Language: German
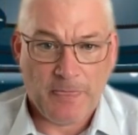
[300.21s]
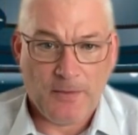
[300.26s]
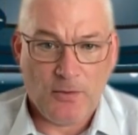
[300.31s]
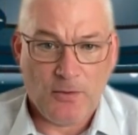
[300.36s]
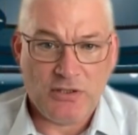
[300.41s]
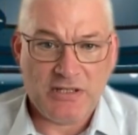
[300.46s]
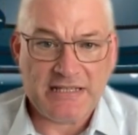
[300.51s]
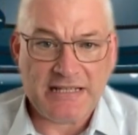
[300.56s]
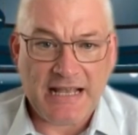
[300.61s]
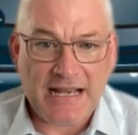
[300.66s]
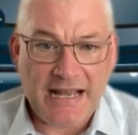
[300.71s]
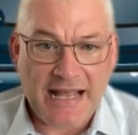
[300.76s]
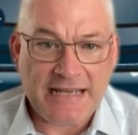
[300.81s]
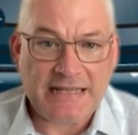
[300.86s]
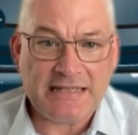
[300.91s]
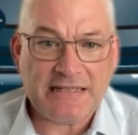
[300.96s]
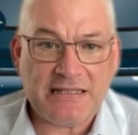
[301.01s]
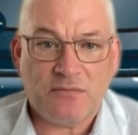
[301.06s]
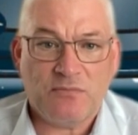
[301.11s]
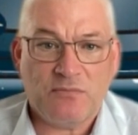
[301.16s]
Und das
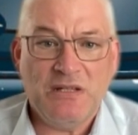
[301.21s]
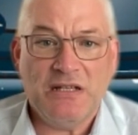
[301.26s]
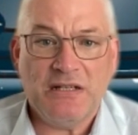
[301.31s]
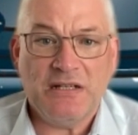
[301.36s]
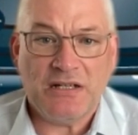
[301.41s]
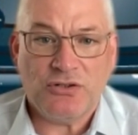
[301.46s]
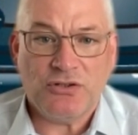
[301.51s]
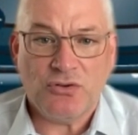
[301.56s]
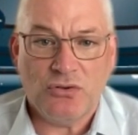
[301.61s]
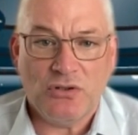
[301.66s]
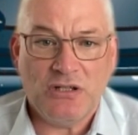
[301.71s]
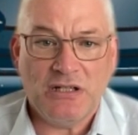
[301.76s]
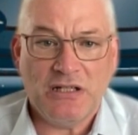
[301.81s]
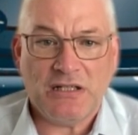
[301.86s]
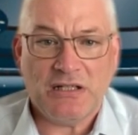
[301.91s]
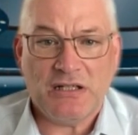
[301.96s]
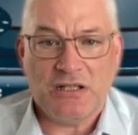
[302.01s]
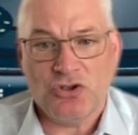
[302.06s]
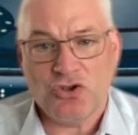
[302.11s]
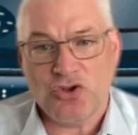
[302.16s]
erleichtert mir
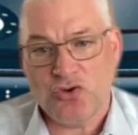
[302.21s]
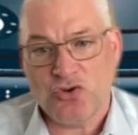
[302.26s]
natürlich einen